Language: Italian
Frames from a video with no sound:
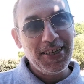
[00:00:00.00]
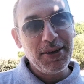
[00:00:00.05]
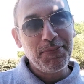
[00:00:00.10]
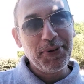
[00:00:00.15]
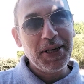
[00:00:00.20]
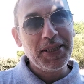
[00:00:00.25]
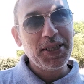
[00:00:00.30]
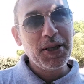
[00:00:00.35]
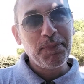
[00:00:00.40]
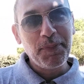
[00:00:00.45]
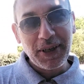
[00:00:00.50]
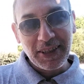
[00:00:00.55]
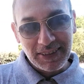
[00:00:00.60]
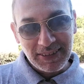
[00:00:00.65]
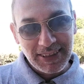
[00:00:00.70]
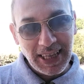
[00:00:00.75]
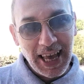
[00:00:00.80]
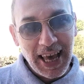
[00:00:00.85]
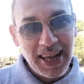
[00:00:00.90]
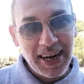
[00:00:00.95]
i piedi per
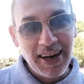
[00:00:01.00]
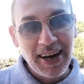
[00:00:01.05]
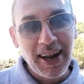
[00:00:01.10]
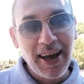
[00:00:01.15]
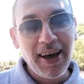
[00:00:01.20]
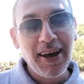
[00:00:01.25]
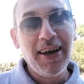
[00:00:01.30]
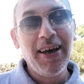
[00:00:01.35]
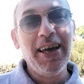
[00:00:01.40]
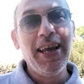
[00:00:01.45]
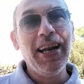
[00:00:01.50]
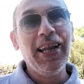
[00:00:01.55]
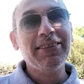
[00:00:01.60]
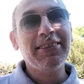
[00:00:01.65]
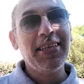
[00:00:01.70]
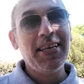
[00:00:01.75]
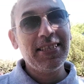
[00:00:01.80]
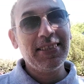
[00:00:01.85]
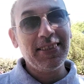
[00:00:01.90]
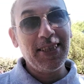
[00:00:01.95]
terra e la
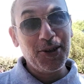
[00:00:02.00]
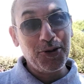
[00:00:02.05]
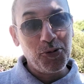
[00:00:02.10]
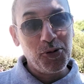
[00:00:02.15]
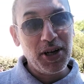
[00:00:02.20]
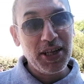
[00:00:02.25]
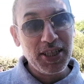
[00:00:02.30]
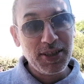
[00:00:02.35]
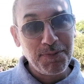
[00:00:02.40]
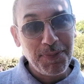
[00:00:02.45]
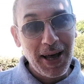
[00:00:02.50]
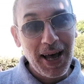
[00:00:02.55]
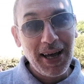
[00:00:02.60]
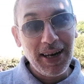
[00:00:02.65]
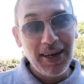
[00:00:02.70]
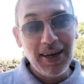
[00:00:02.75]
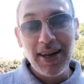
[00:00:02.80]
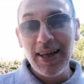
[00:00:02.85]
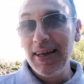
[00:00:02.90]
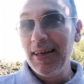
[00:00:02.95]
testa sulle
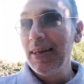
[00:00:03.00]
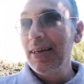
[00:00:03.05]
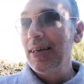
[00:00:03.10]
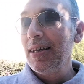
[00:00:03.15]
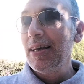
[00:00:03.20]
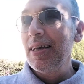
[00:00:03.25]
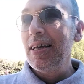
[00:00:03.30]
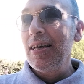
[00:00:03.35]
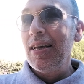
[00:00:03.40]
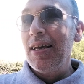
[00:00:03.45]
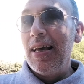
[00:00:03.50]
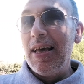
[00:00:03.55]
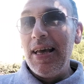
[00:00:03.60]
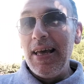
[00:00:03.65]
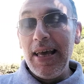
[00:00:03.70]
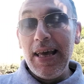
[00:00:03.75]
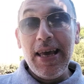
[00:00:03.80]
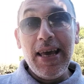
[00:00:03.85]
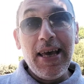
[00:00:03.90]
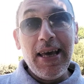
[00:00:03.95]
spalle
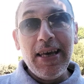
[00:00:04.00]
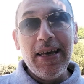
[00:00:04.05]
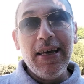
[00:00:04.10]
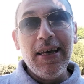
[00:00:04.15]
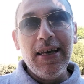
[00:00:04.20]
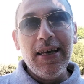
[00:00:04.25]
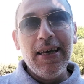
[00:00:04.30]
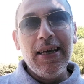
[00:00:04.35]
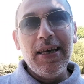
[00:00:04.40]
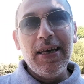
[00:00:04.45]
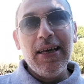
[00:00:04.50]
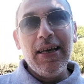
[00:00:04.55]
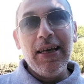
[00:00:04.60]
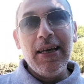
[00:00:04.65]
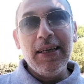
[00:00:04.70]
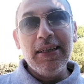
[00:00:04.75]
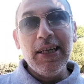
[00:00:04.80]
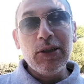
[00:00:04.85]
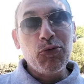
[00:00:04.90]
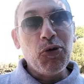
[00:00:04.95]
e
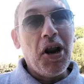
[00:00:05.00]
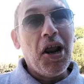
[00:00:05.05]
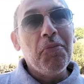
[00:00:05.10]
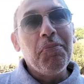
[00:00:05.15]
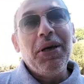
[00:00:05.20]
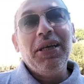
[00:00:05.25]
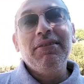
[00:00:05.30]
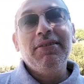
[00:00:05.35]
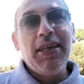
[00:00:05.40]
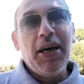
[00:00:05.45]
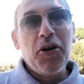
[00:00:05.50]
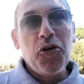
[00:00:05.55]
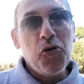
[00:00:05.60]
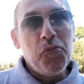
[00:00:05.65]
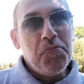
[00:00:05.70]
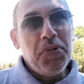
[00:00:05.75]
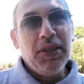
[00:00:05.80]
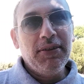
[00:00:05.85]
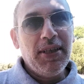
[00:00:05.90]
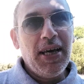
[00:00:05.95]
eh, naturalmente ha
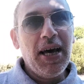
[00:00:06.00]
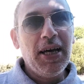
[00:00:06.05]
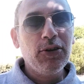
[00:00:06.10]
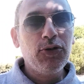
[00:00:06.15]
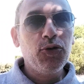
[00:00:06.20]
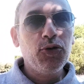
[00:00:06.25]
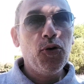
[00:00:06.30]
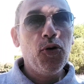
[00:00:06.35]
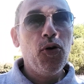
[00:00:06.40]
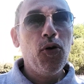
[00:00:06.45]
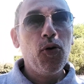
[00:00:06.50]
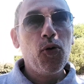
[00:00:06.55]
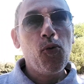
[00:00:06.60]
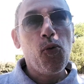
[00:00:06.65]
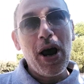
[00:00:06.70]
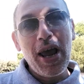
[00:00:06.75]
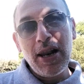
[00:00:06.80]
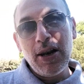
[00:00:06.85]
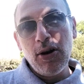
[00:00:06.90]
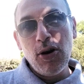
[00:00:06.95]
commentato
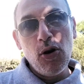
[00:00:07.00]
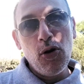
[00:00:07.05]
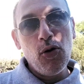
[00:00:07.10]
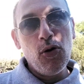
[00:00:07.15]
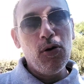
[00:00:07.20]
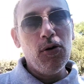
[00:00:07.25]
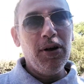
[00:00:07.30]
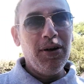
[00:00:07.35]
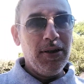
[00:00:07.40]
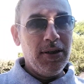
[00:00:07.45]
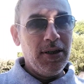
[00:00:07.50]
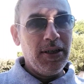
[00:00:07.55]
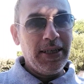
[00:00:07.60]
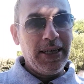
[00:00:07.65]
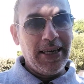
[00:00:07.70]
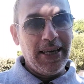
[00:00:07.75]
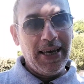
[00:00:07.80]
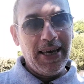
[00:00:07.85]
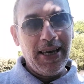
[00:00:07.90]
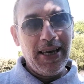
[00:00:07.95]
quello
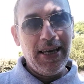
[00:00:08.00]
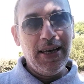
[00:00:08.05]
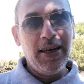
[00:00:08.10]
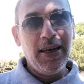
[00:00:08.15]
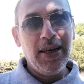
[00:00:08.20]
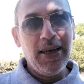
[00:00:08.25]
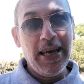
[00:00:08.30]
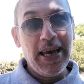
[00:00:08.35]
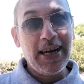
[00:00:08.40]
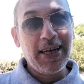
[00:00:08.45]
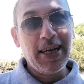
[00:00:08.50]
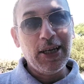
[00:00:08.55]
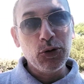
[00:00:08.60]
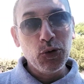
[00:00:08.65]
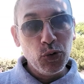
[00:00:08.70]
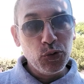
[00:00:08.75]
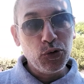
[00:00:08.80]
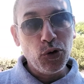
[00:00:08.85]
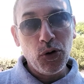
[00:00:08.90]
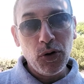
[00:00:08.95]
che eh, è
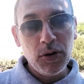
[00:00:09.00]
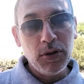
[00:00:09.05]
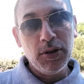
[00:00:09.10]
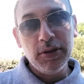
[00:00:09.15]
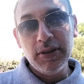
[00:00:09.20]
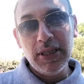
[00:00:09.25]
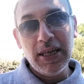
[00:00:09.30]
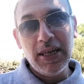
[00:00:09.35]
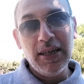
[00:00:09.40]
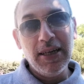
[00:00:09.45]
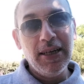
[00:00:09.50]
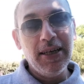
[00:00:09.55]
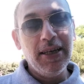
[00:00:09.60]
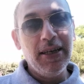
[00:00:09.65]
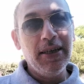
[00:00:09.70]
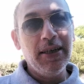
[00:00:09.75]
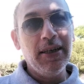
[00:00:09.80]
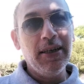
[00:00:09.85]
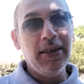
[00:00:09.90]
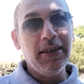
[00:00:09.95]
accaduto nel
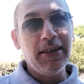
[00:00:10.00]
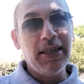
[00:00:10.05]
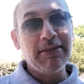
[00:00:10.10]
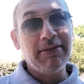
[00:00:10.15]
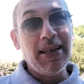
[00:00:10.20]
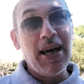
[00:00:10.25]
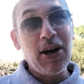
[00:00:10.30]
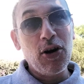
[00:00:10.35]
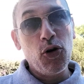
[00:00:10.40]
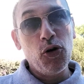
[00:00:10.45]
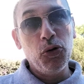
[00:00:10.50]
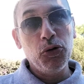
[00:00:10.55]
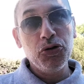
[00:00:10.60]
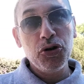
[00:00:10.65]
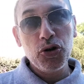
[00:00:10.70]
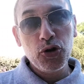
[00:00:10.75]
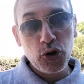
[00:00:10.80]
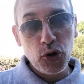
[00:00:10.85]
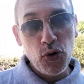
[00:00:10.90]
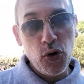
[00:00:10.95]
eh, rettangolo
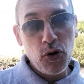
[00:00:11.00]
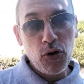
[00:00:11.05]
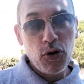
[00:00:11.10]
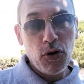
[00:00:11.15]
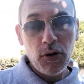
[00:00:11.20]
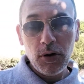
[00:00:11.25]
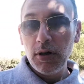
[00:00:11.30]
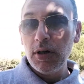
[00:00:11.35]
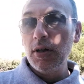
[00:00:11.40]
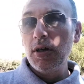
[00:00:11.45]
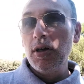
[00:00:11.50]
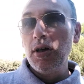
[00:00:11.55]
di gioco